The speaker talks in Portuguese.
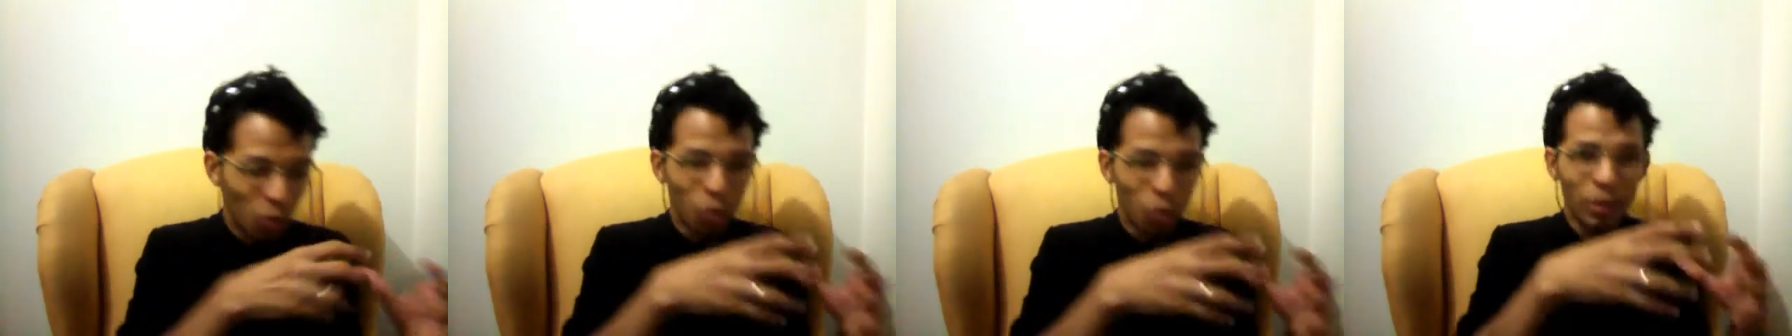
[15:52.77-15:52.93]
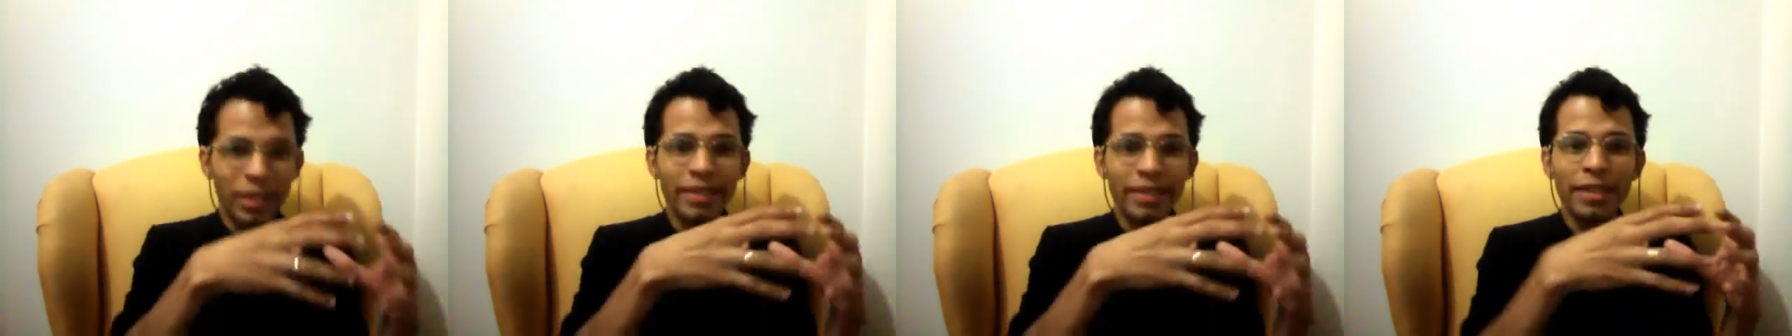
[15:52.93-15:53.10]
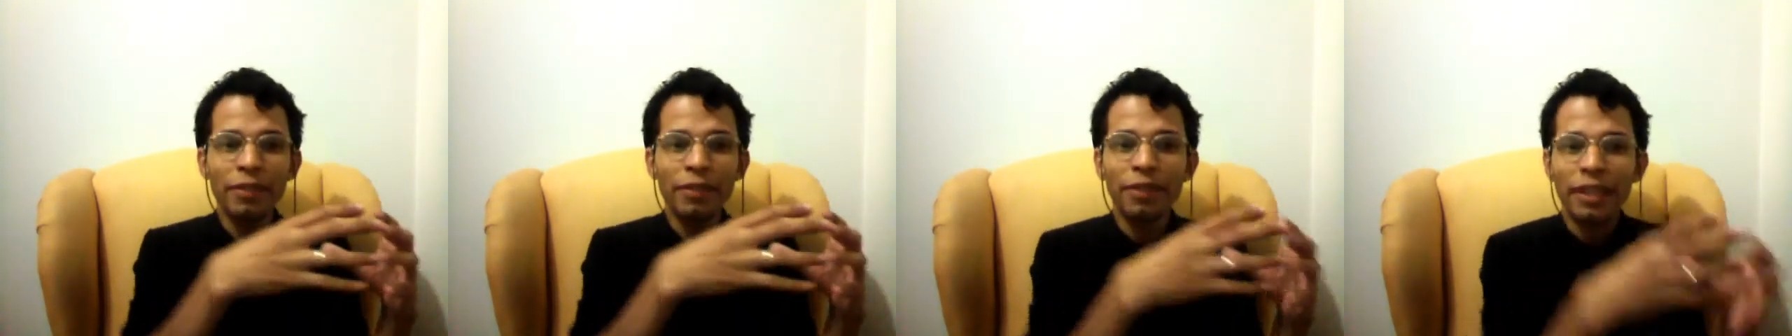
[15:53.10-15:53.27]
o
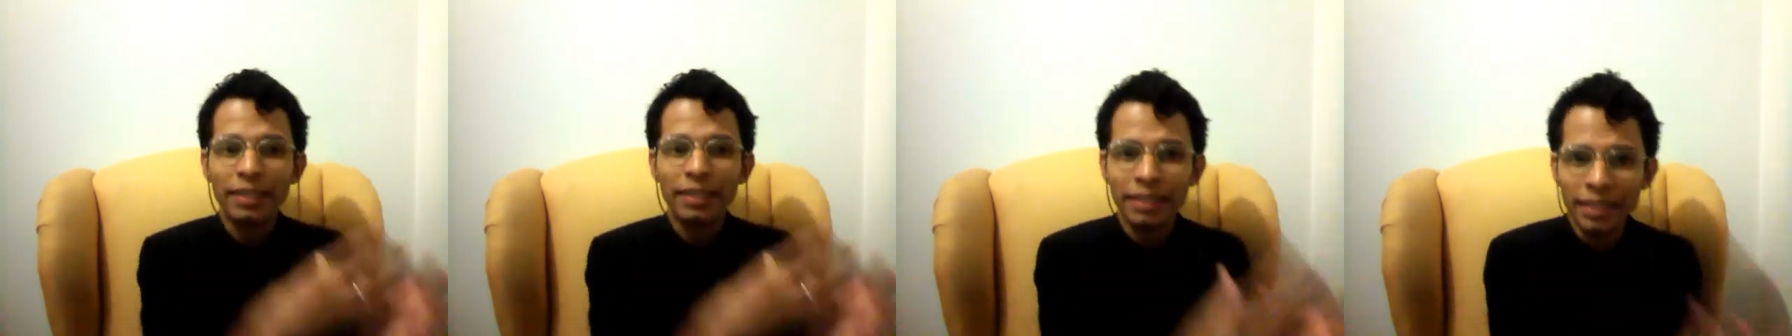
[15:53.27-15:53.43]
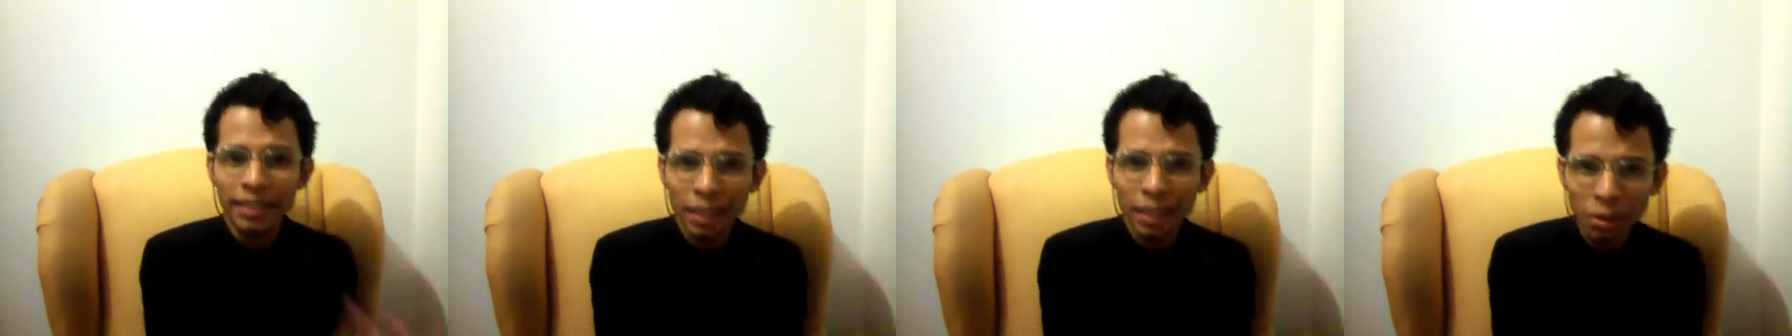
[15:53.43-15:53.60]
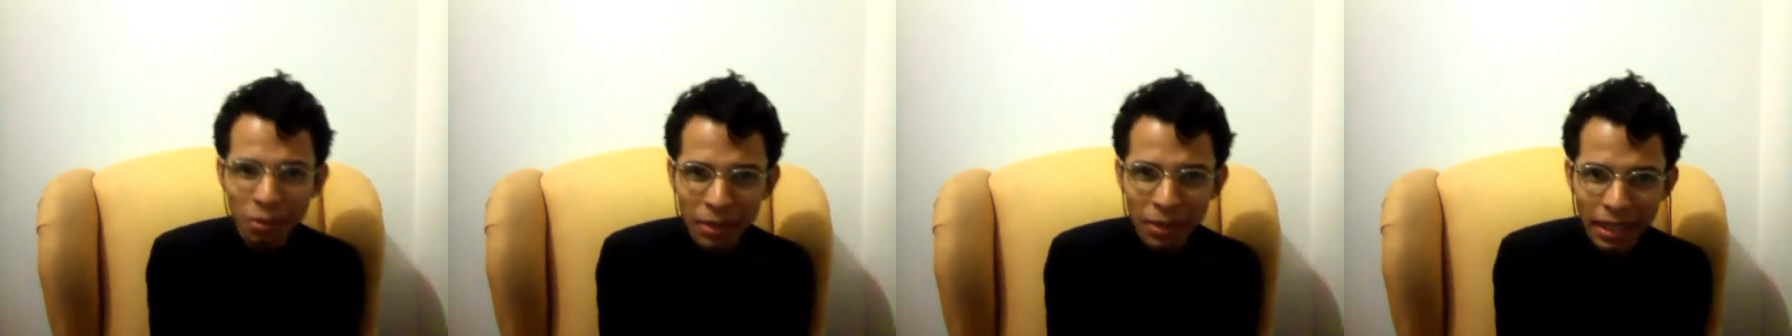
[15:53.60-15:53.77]
que se
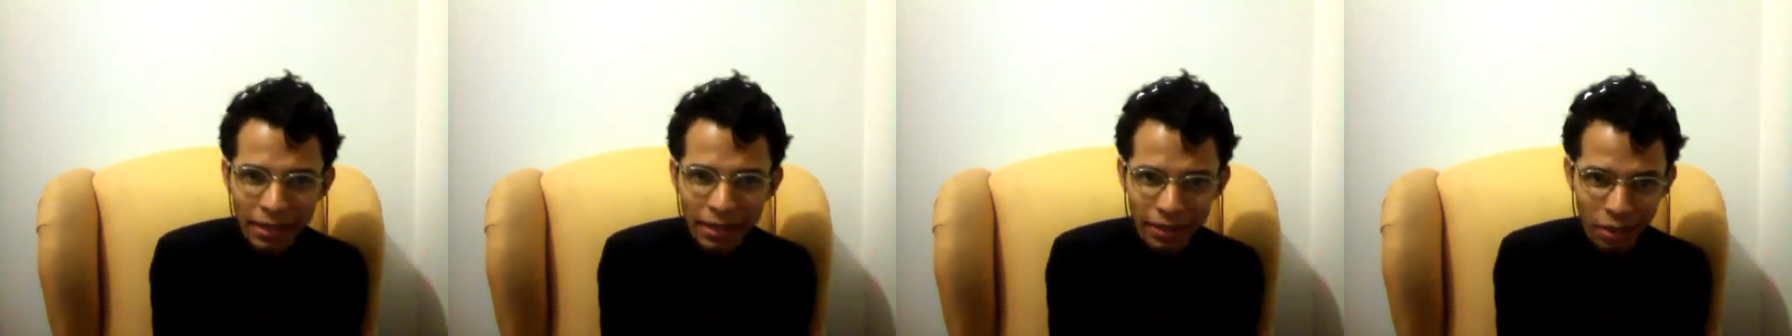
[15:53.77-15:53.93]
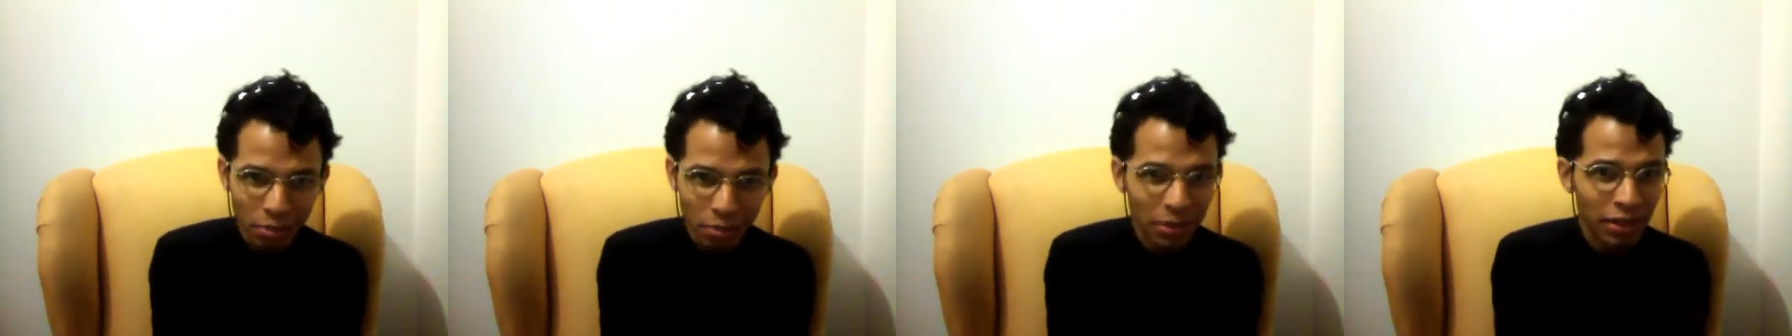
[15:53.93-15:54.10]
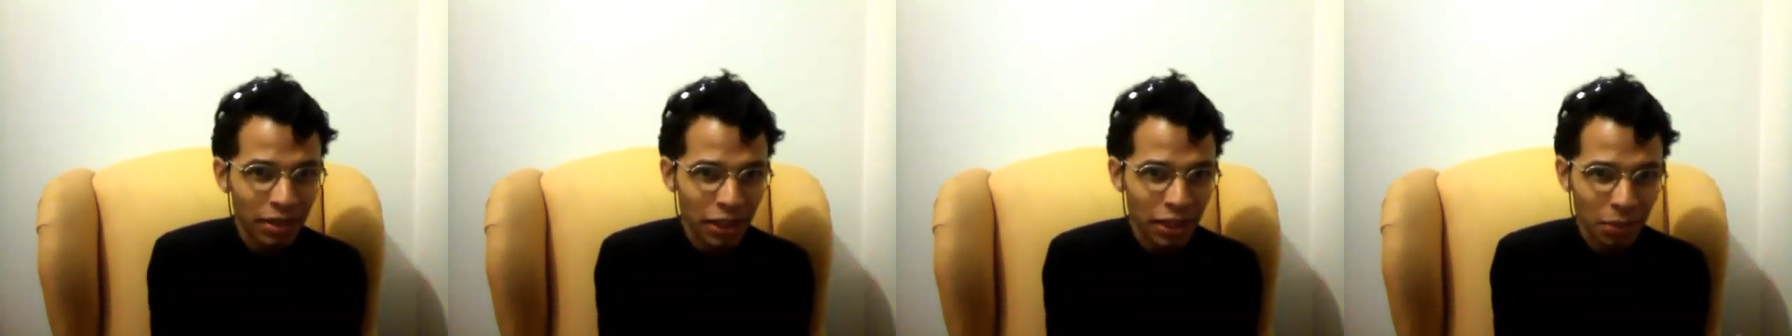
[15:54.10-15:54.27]
fazia no
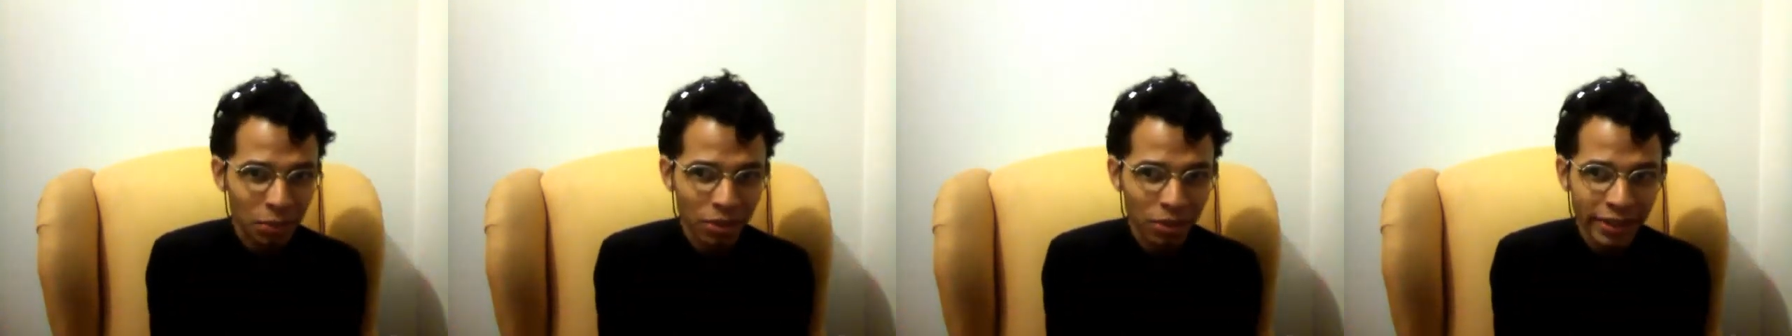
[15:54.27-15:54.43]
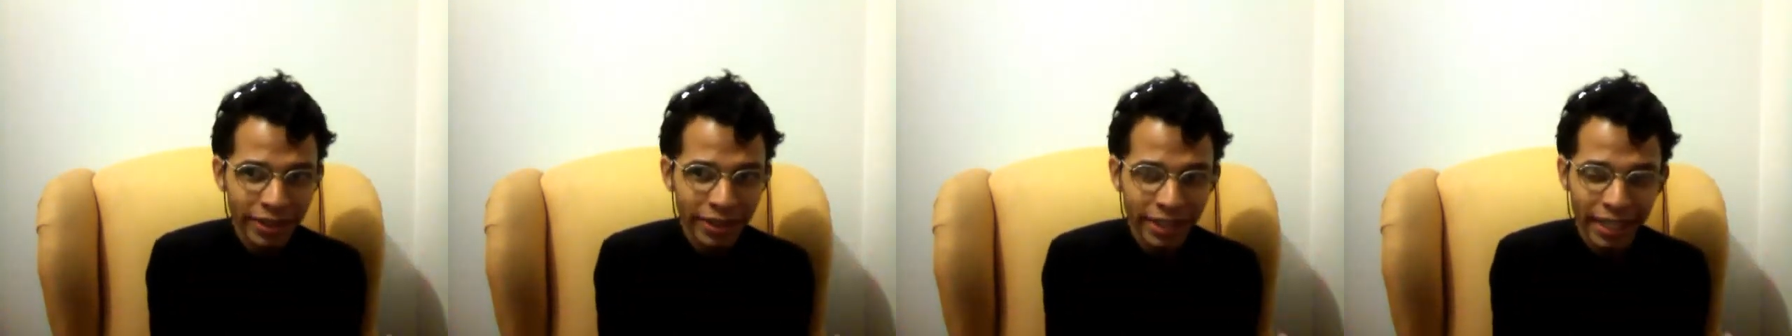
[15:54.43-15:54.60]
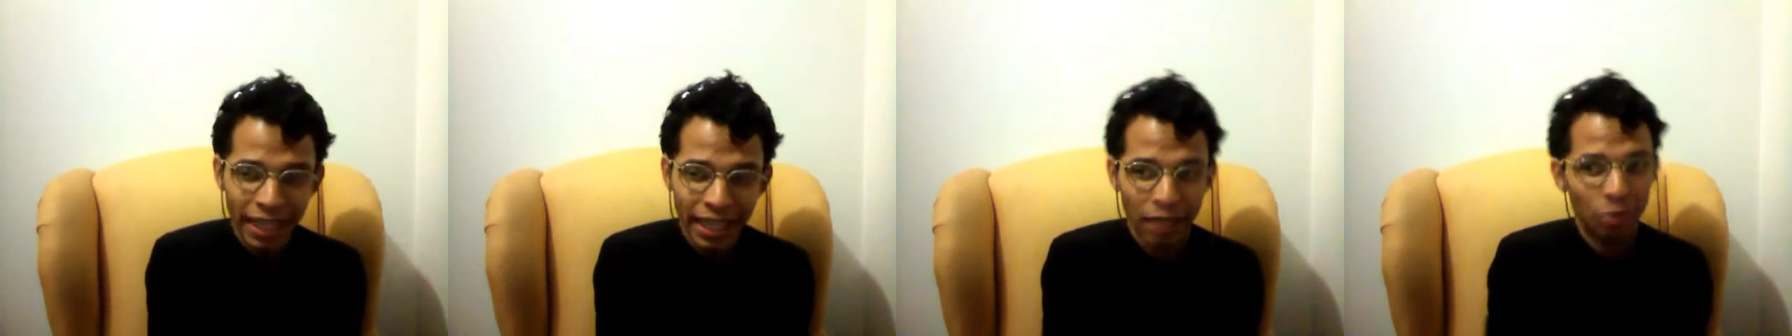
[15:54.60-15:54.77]
Brasil em termos
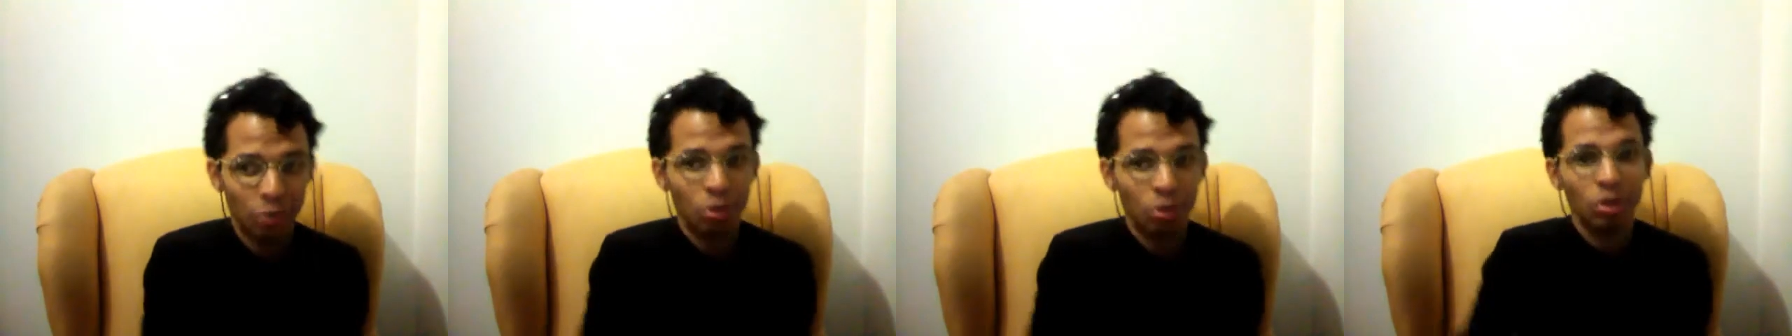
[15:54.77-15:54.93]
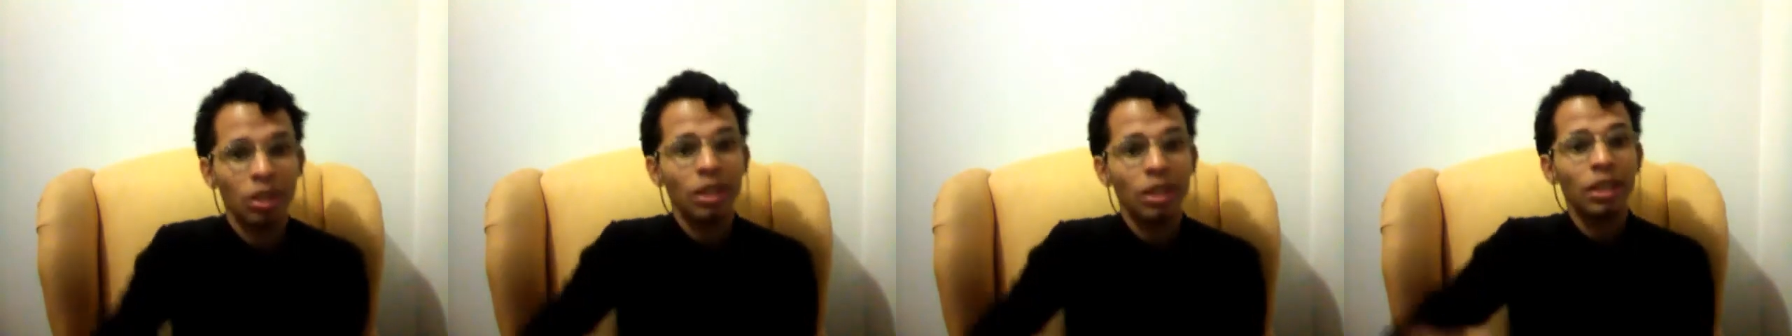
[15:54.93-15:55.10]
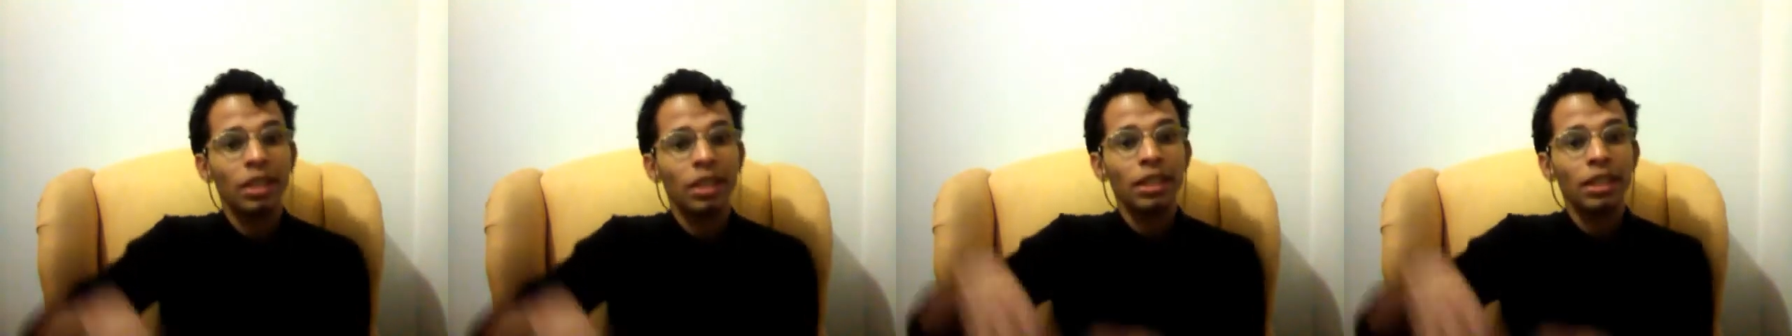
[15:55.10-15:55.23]
literários